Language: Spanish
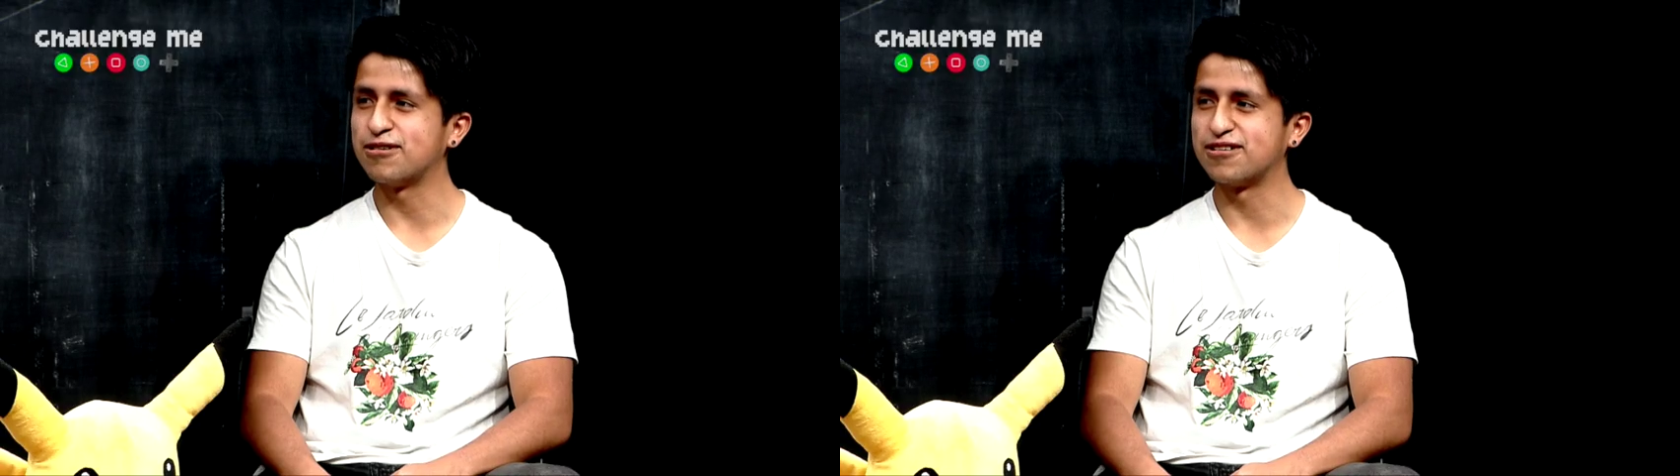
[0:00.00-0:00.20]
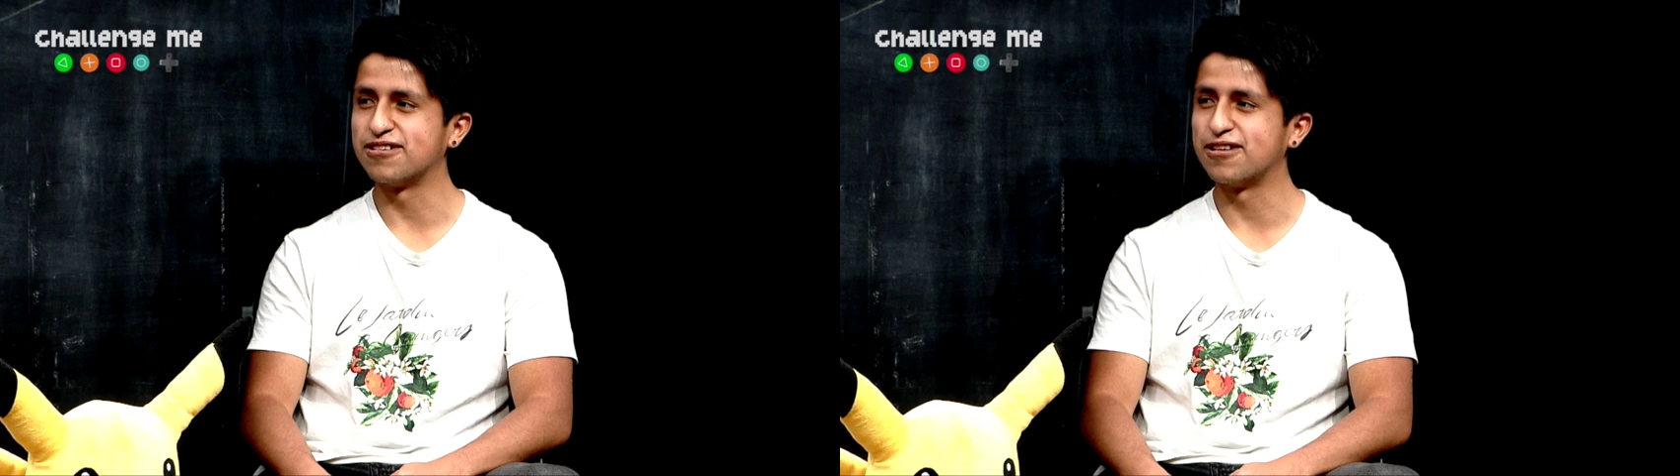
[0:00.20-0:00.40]

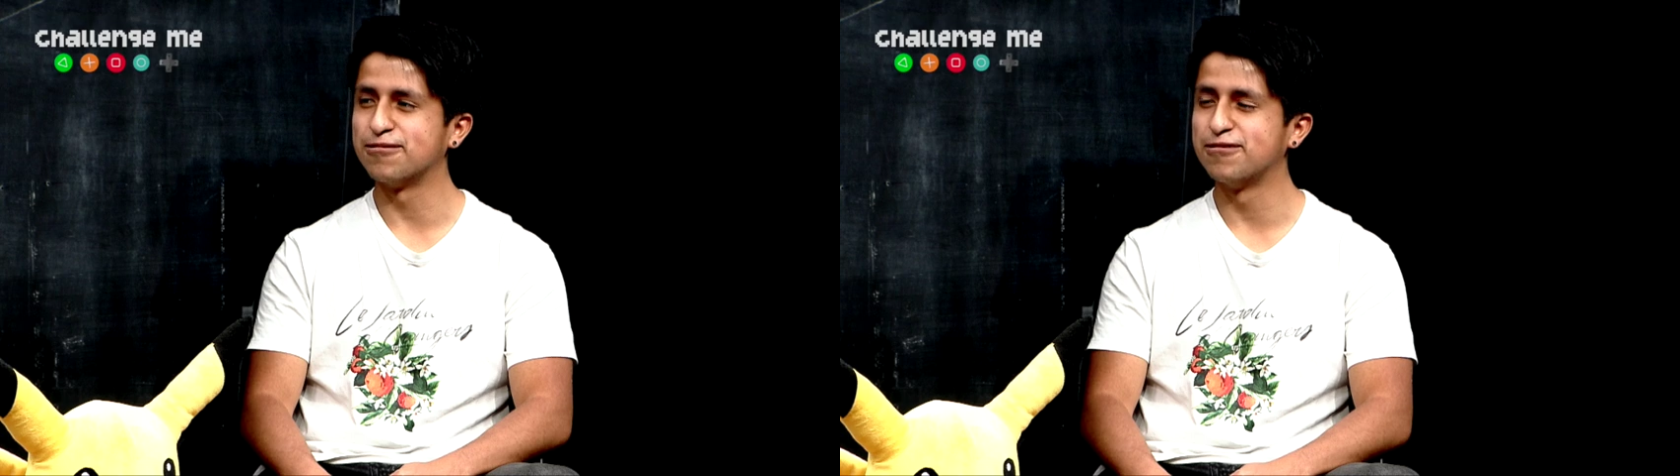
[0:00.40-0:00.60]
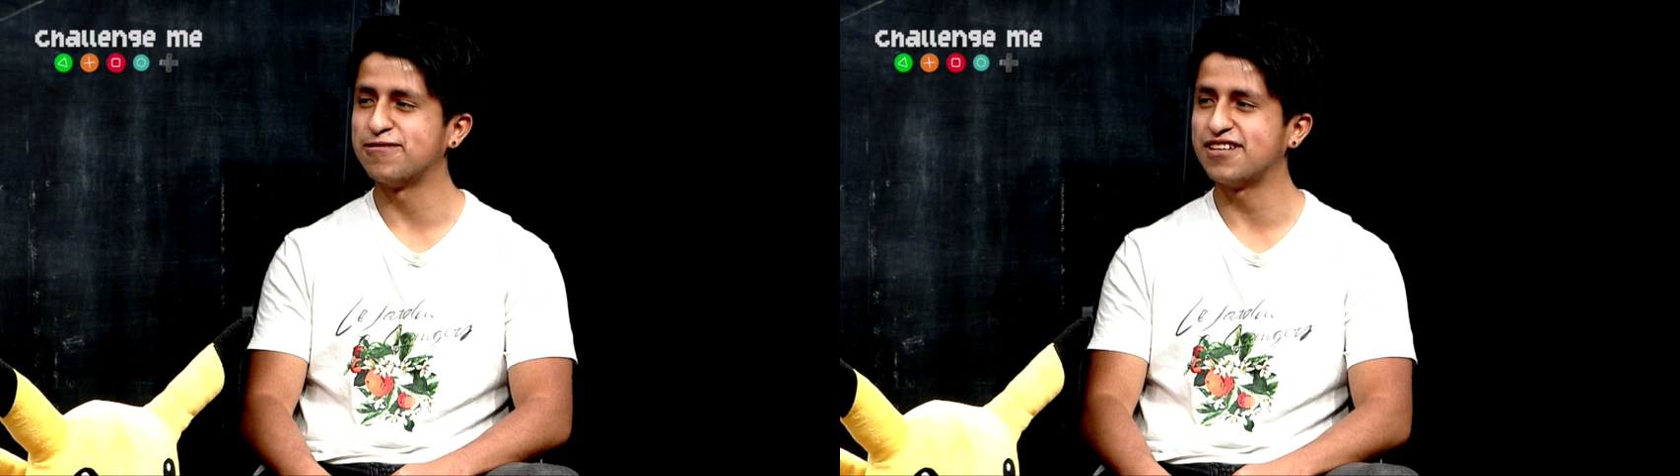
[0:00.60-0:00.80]
juego de
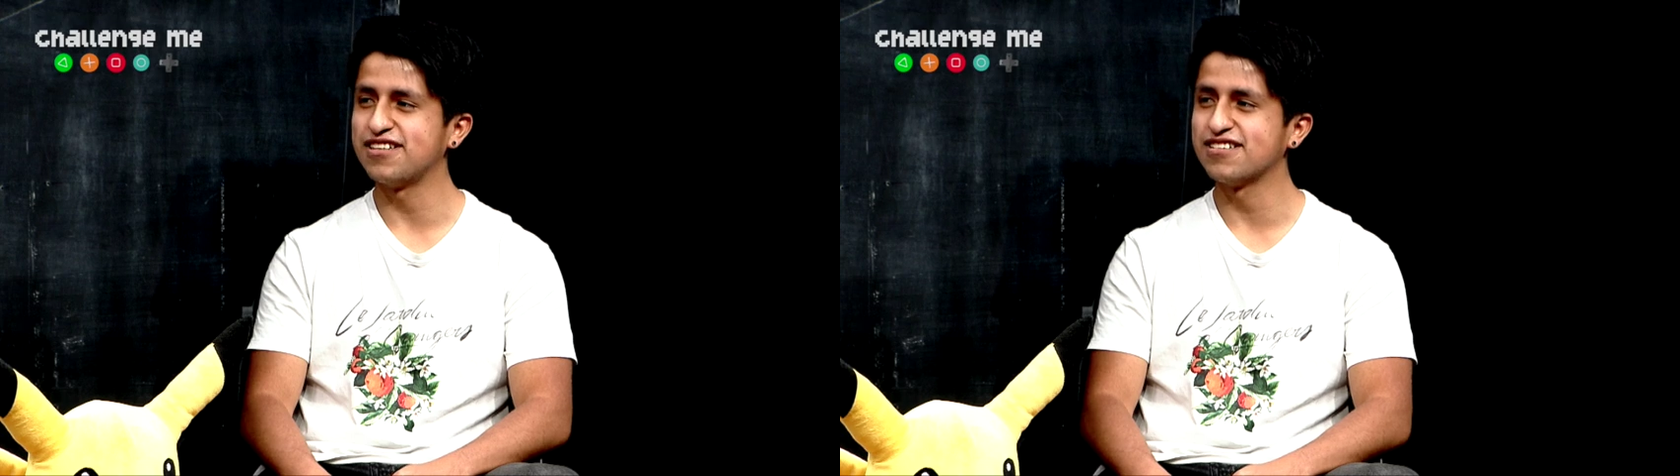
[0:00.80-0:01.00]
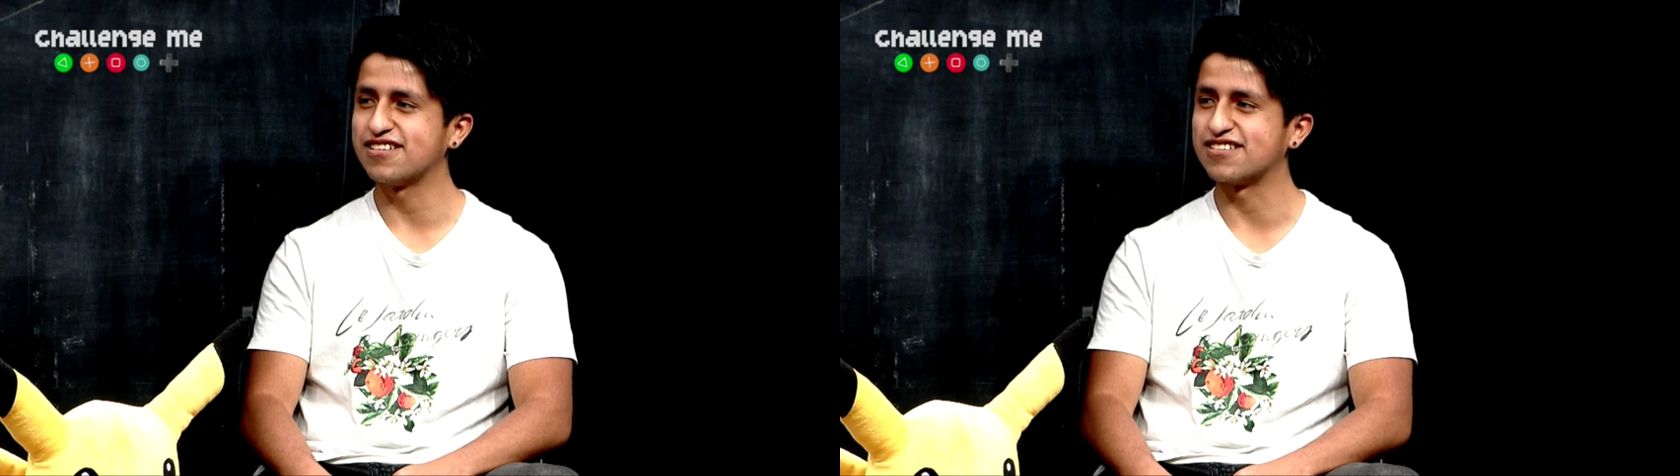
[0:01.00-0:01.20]
Double
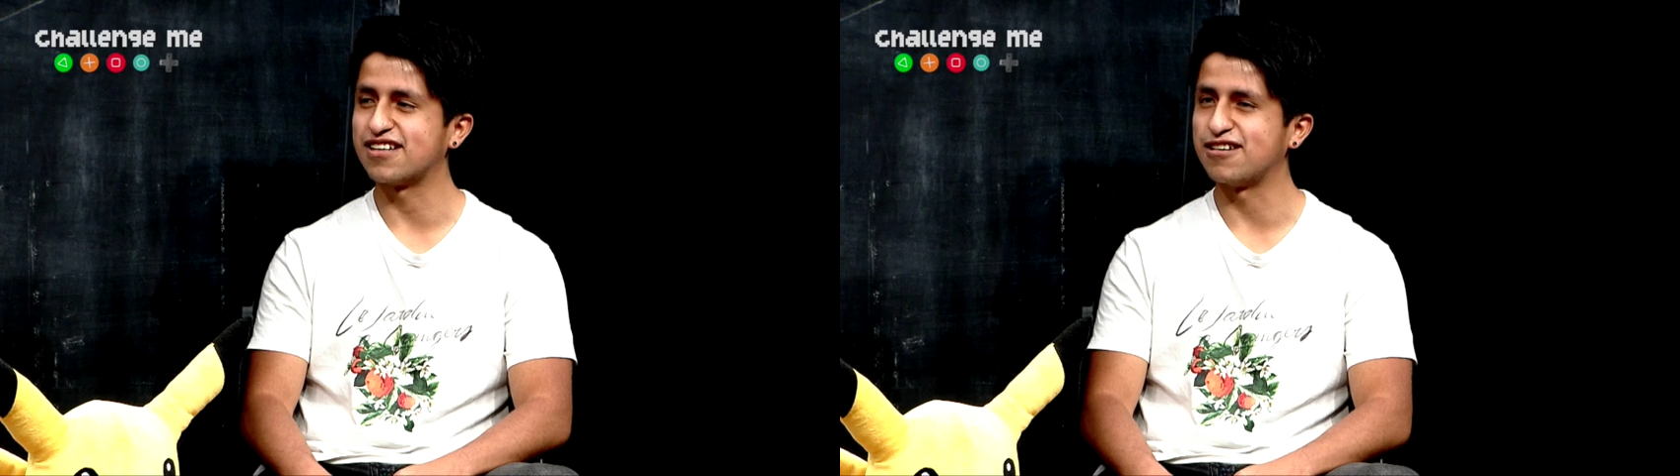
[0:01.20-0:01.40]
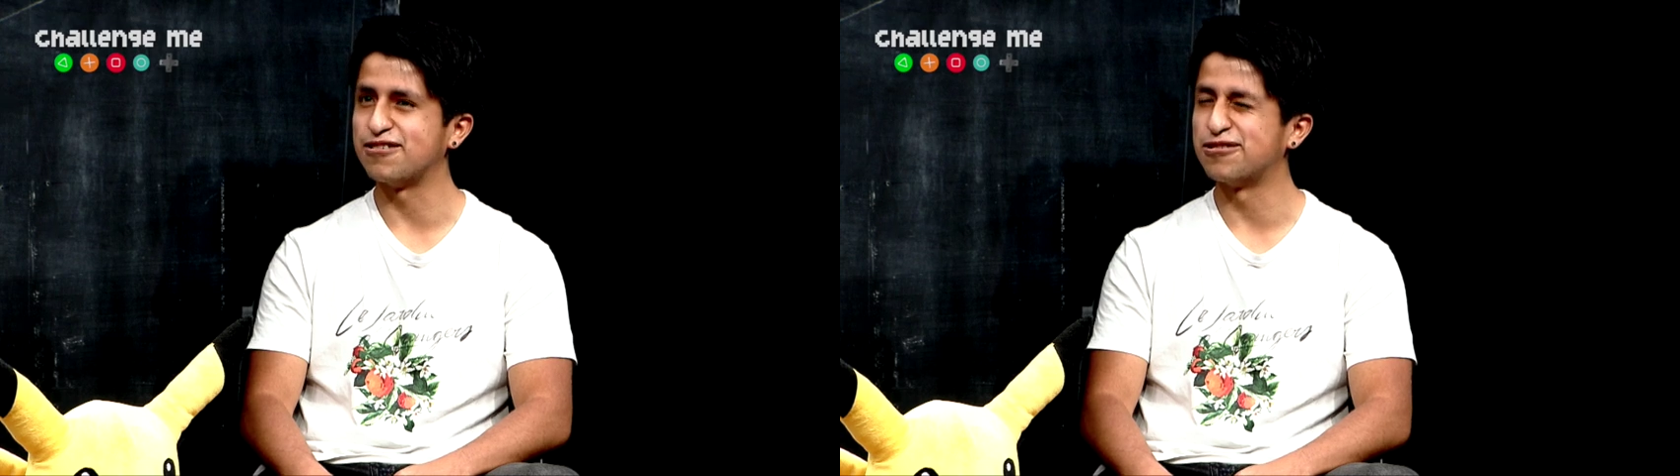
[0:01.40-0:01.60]
Fine que
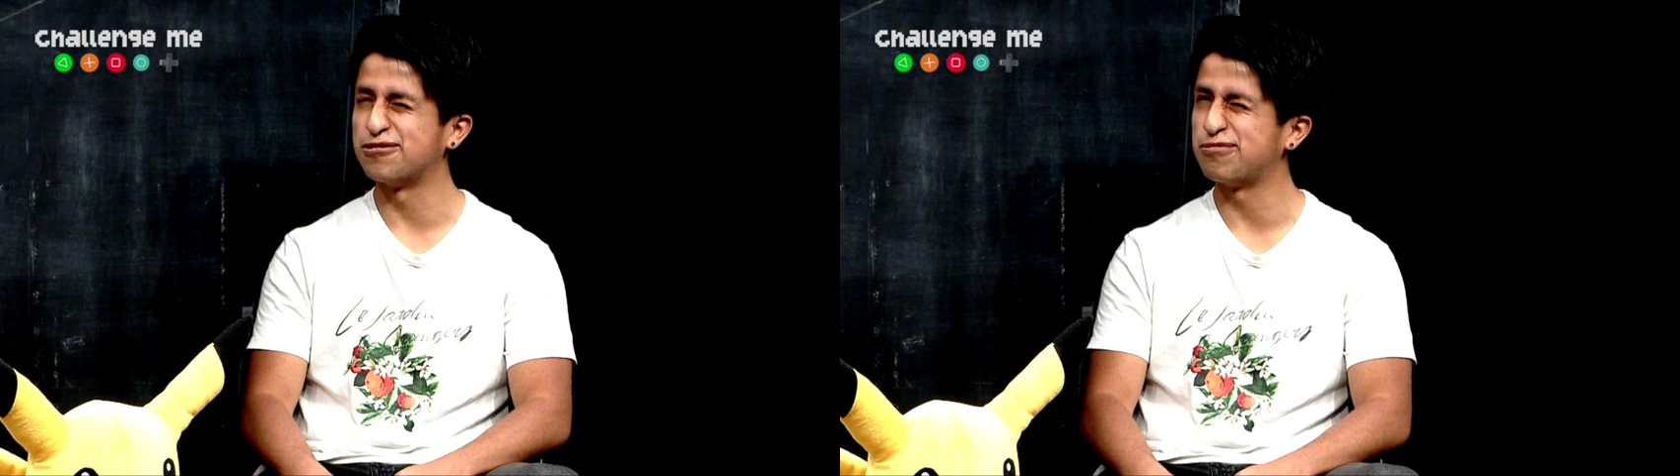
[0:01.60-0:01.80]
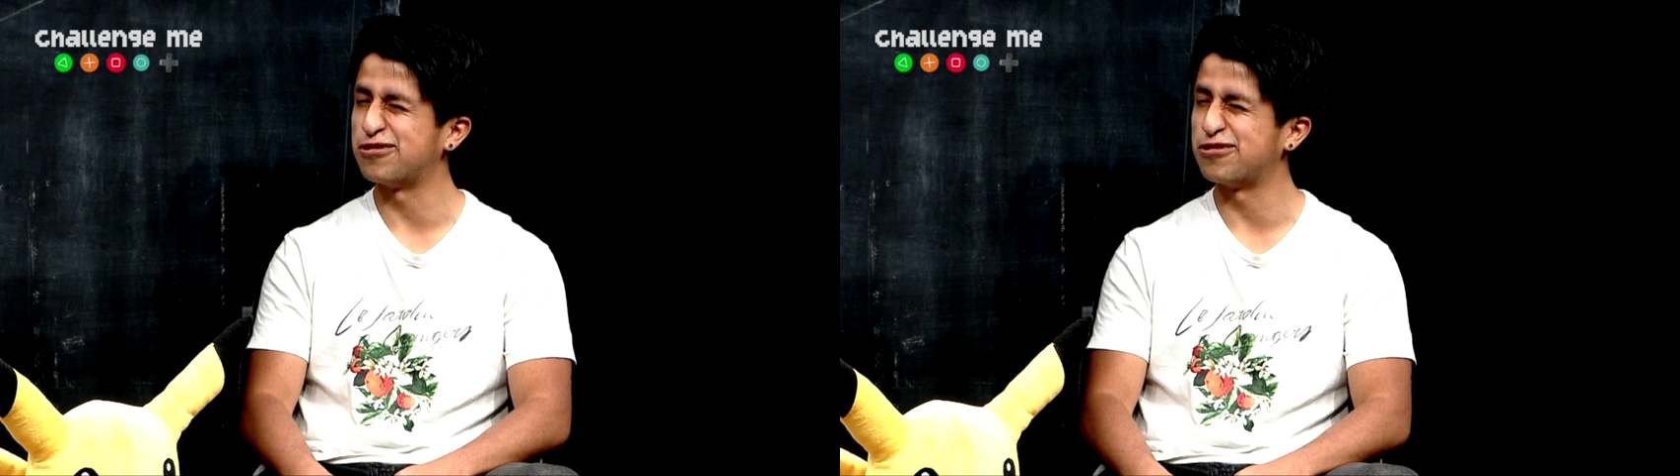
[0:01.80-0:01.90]
salió